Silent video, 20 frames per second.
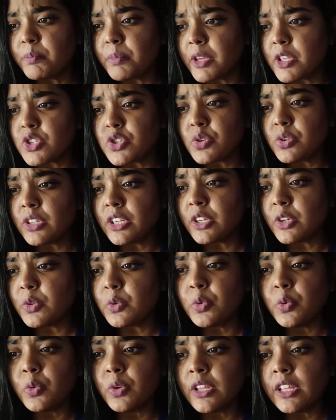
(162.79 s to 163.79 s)
পেছনে
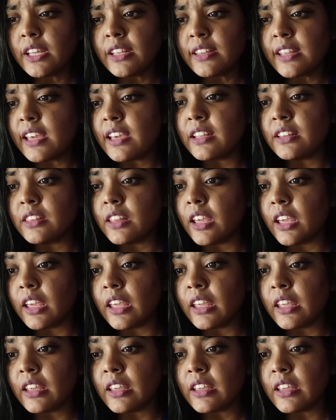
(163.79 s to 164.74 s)
ঘুরিয়ে দেখতেই